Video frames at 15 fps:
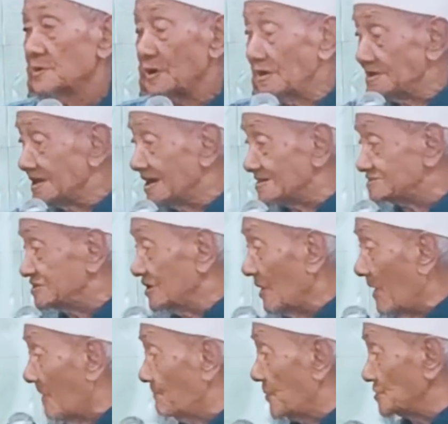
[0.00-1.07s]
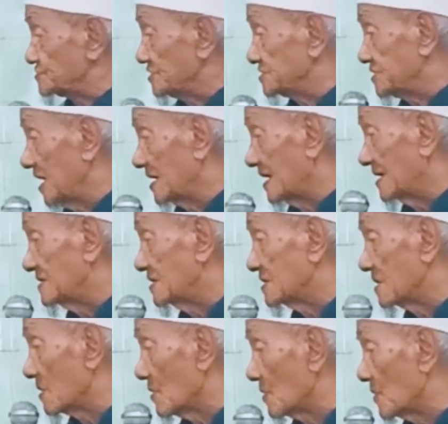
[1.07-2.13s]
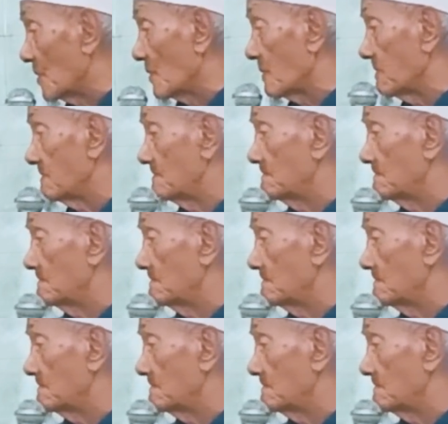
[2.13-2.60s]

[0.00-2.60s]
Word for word: kan ngerti apa sing diarani neraka?